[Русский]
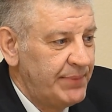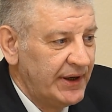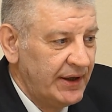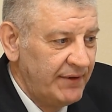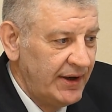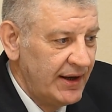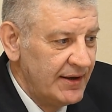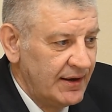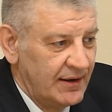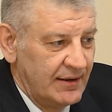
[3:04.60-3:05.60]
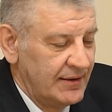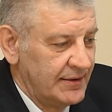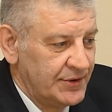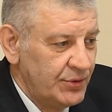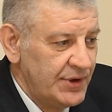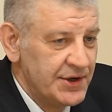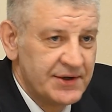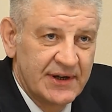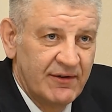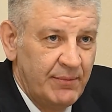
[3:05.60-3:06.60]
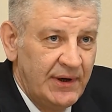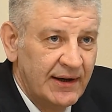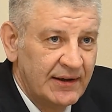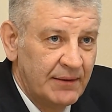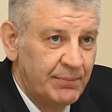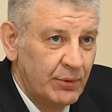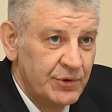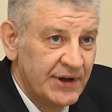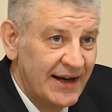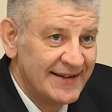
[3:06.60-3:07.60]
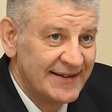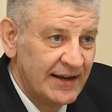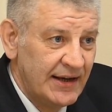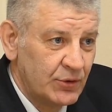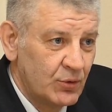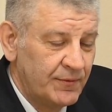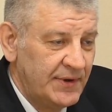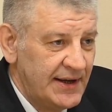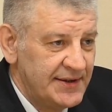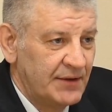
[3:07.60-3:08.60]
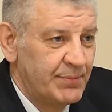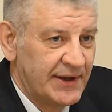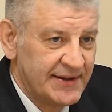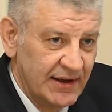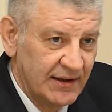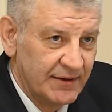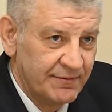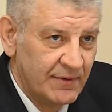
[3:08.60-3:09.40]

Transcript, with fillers: предъявления студенческого билета получает скидку в 10%.